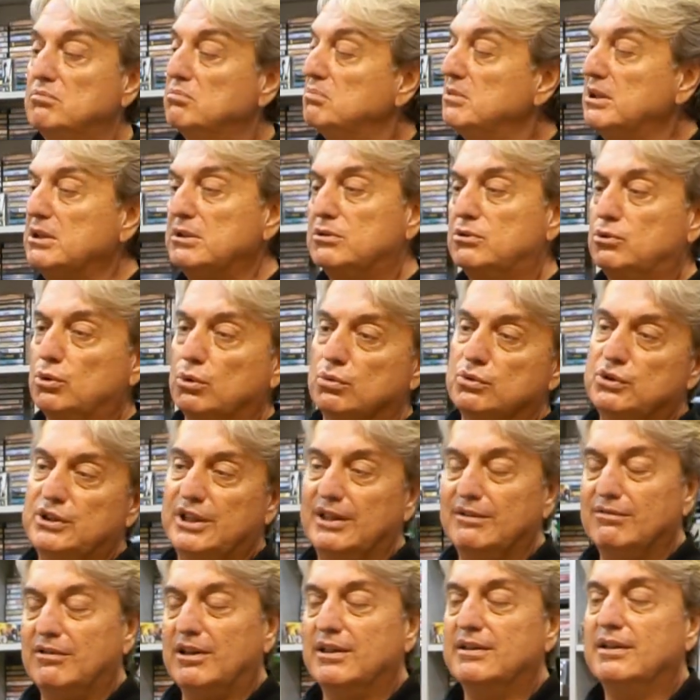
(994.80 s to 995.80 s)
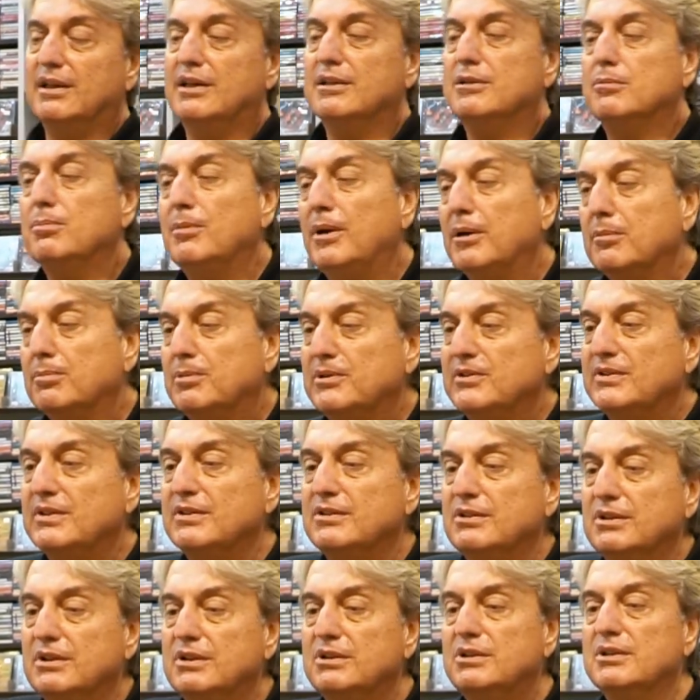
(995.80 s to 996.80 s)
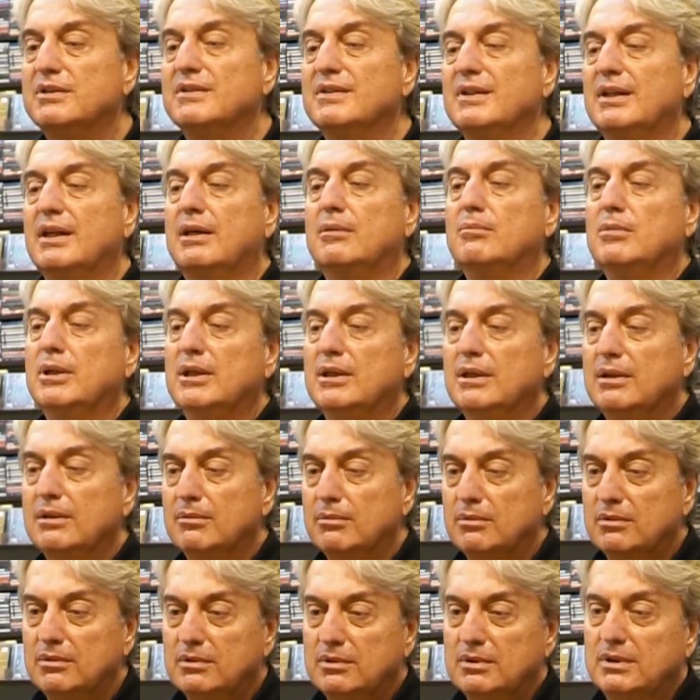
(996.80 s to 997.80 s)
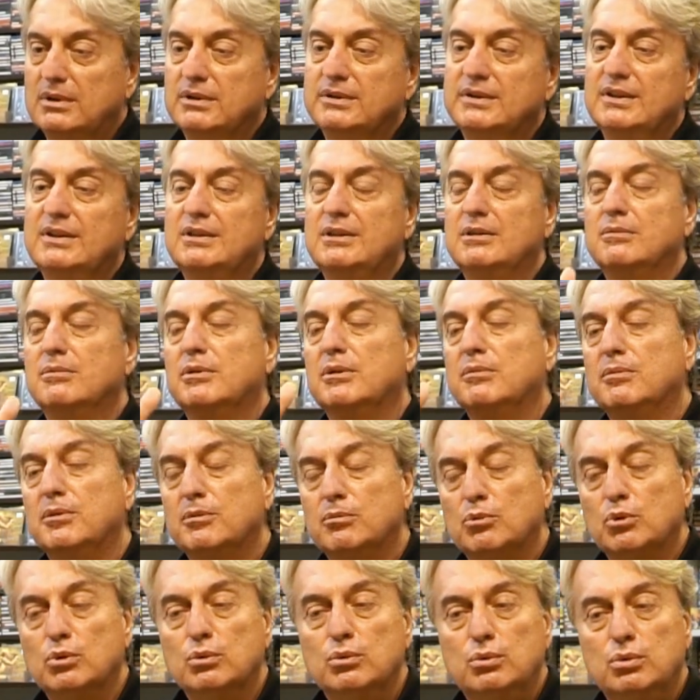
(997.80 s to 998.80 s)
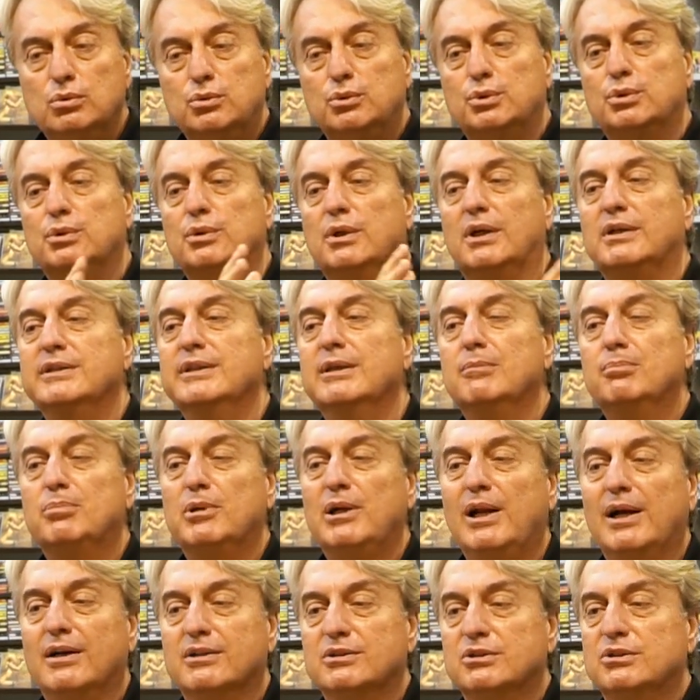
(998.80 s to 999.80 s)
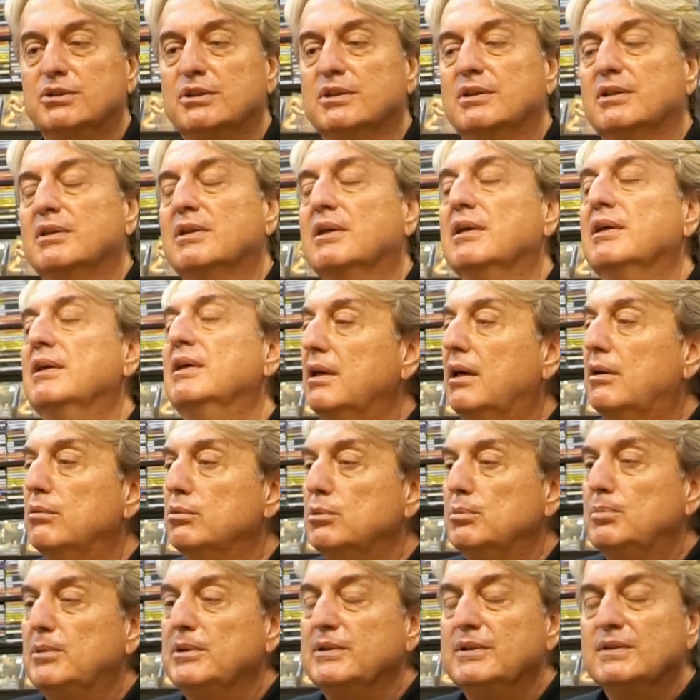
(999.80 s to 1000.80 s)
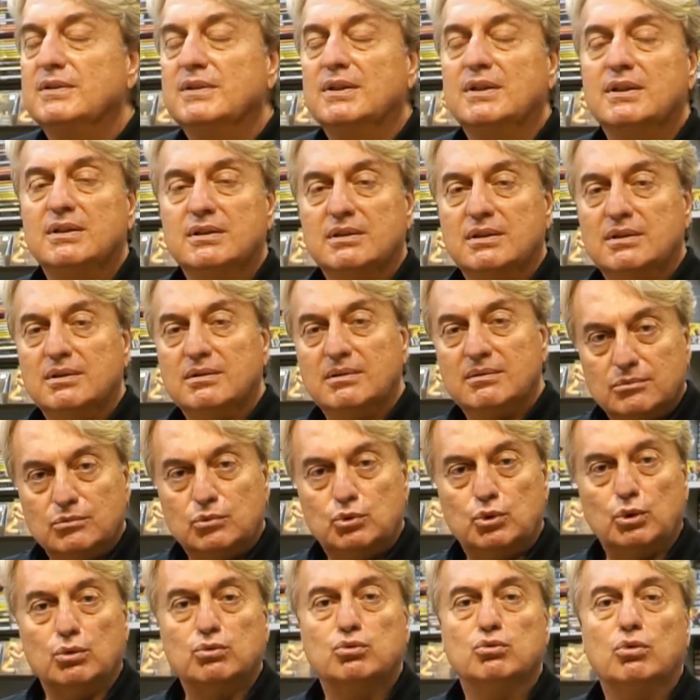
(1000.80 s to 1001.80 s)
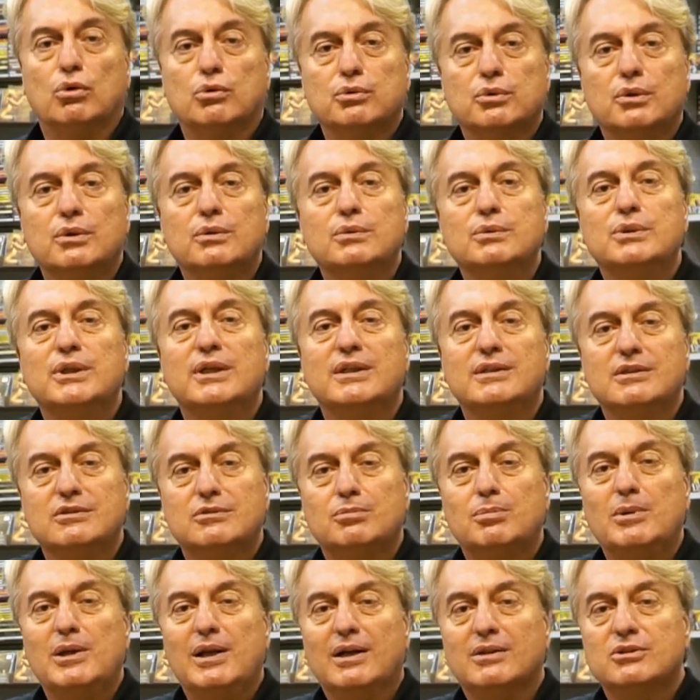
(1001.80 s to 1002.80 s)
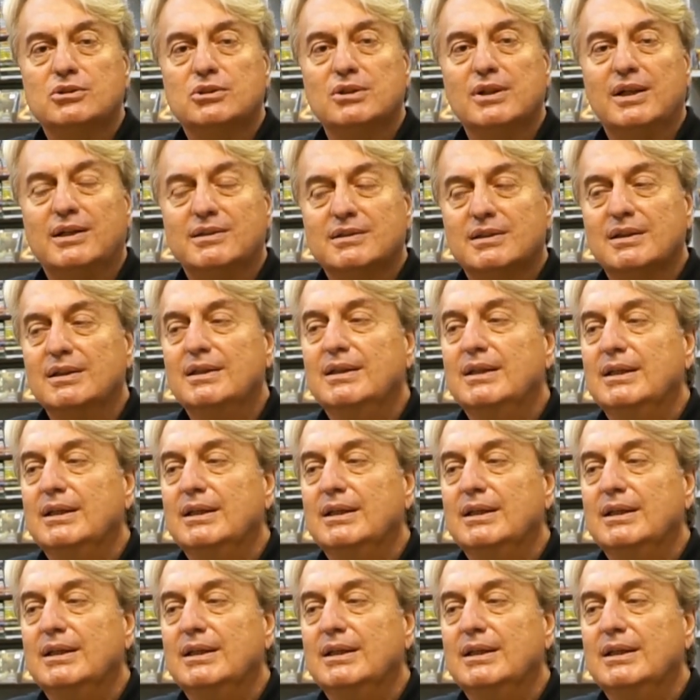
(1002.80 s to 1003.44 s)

birçok şey var Akmar pasajı içinde ama dediğim gibi bu üç ana plakçı Avrupa'da da çok zor göreceğiniz plakçılar.